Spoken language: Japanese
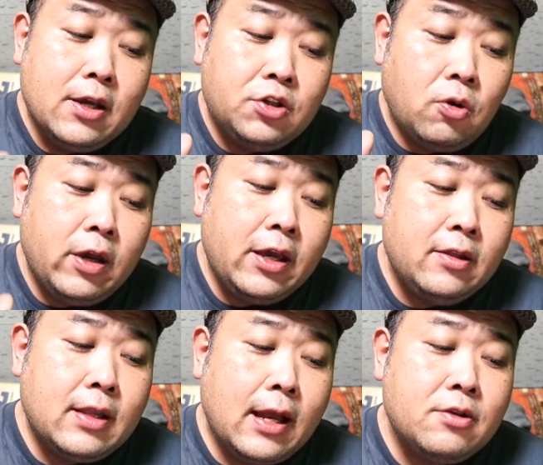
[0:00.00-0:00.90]
助
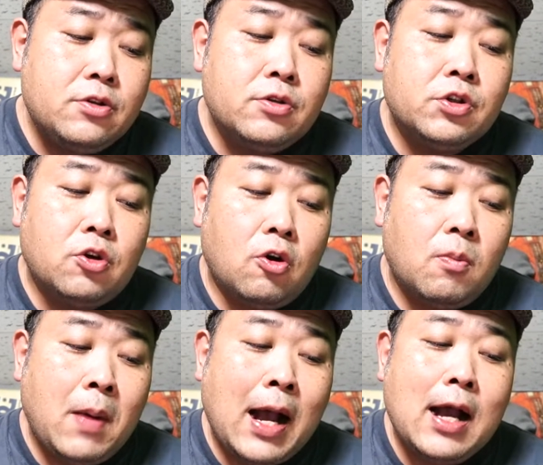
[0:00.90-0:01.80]
演男優賞、
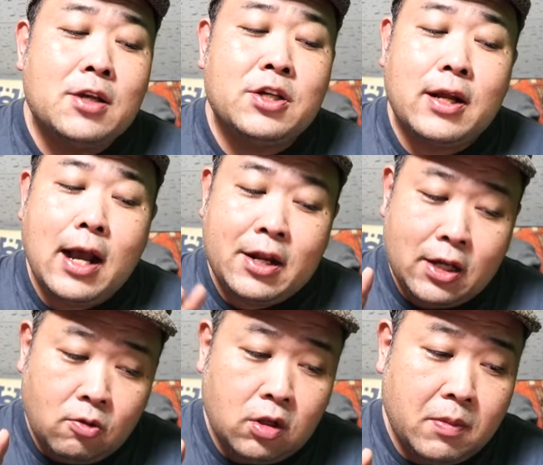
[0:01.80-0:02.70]
マハーシャラ・アリが
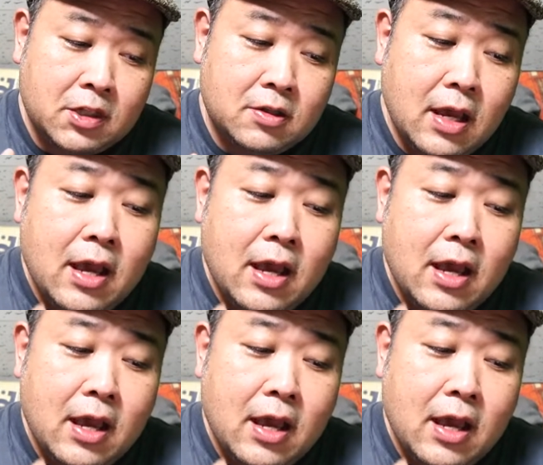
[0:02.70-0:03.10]
取っています。